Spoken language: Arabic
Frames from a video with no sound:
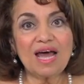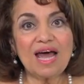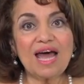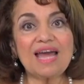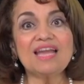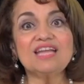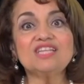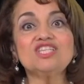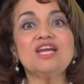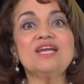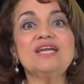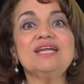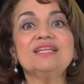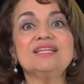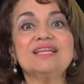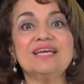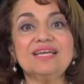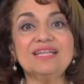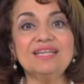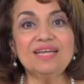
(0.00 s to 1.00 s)
علشان
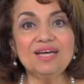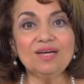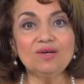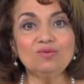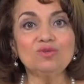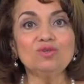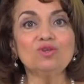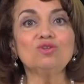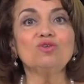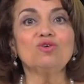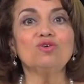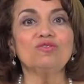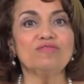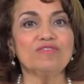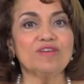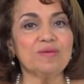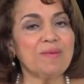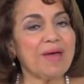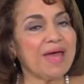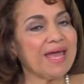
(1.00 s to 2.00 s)
نتخدع وندخل
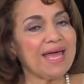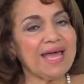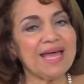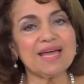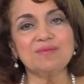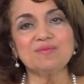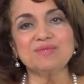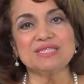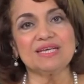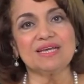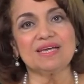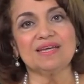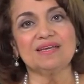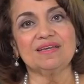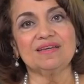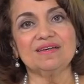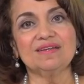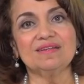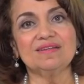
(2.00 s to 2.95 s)
فيه ما حاجه مسيحيه